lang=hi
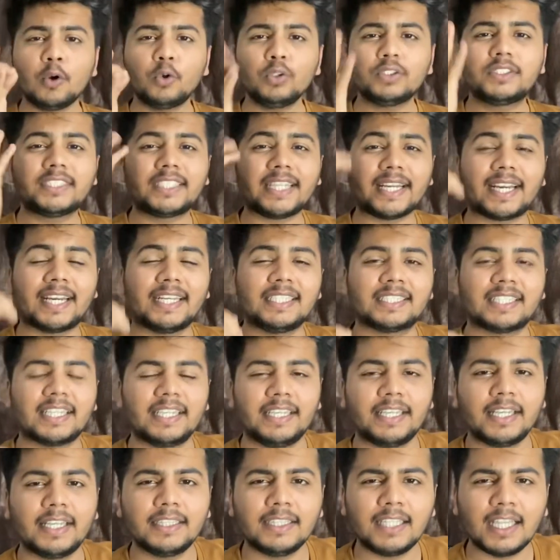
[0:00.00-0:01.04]
कुछ सेकेंड्स के
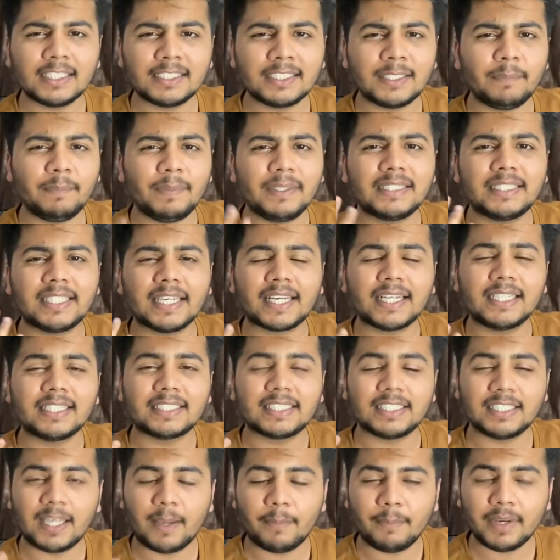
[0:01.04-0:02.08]
लिए दस से बीस सेकेंड्स के
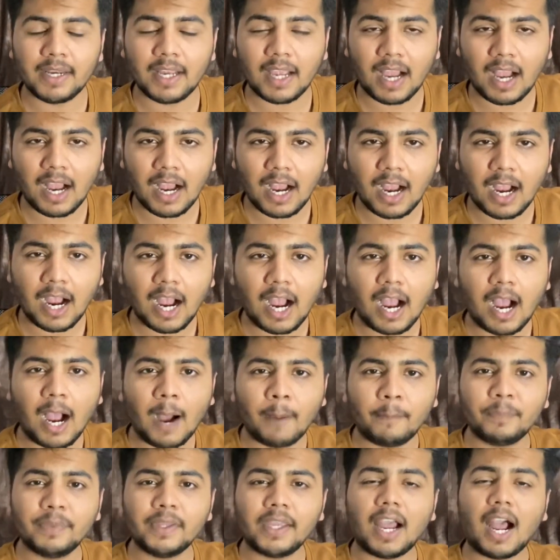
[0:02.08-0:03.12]
लिए हमें
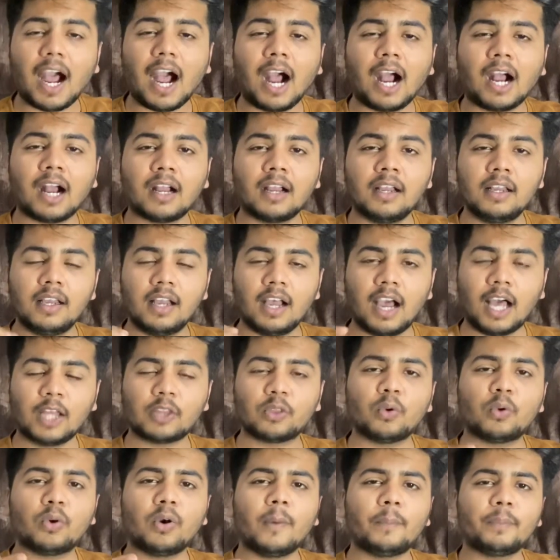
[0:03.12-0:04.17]
अपने आँख हाथों
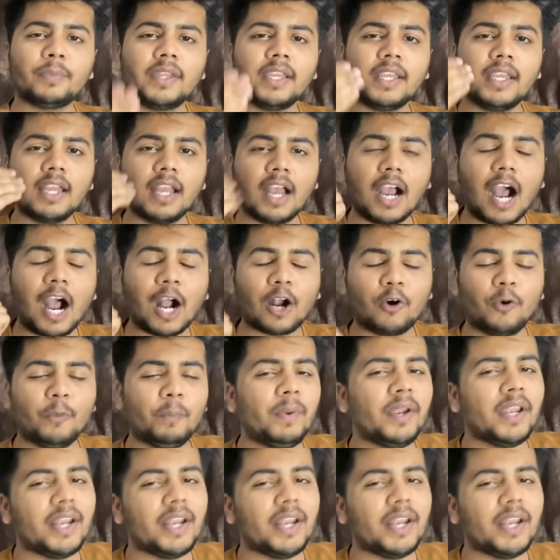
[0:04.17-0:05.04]
को अपने आंखों पे